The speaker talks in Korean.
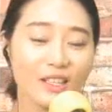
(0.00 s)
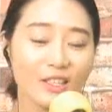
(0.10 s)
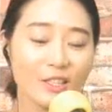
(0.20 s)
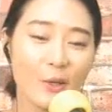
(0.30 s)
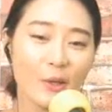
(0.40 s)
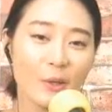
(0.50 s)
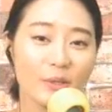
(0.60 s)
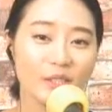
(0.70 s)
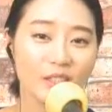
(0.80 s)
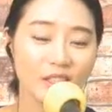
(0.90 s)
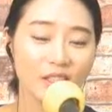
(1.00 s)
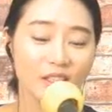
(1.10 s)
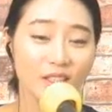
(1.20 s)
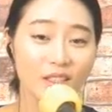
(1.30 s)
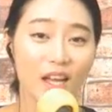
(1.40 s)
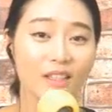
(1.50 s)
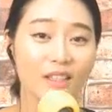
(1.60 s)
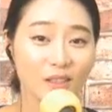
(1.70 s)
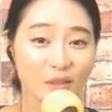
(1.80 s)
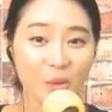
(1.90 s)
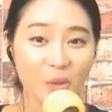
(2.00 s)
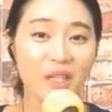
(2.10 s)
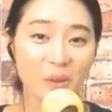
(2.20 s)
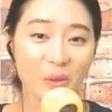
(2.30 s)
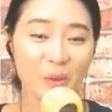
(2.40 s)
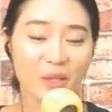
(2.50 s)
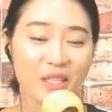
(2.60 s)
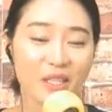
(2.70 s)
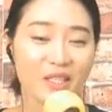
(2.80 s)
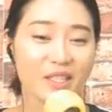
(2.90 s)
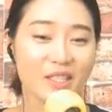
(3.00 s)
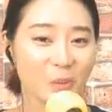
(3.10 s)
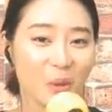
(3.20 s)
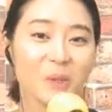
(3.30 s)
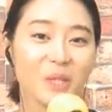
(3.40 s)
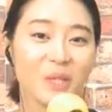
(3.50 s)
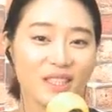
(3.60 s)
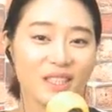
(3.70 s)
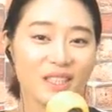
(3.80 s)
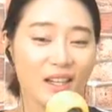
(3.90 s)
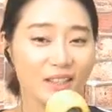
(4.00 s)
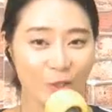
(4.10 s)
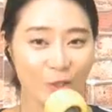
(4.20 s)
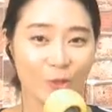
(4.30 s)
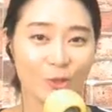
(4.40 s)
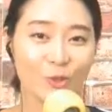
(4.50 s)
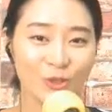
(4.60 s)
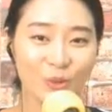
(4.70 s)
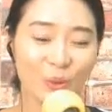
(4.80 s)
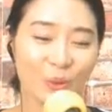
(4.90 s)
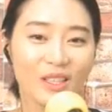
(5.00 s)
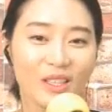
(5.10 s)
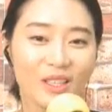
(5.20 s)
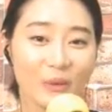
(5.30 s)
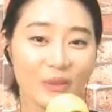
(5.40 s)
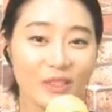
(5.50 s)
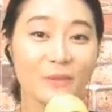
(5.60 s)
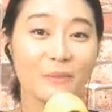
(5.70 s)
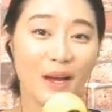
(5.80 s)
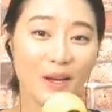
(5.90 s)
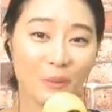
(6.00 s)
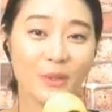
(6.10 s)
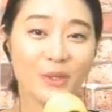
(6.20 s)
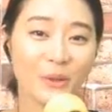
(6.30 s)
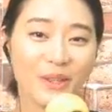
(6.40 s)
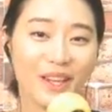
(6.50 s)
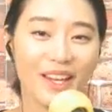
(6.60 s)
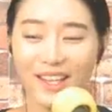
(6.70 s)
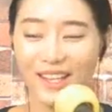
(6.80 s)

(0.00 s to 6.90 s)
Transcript: 이 스윙걸즈는 한 고등학교 대책 없는 여고생들의 자충우도 이런 음악 원정대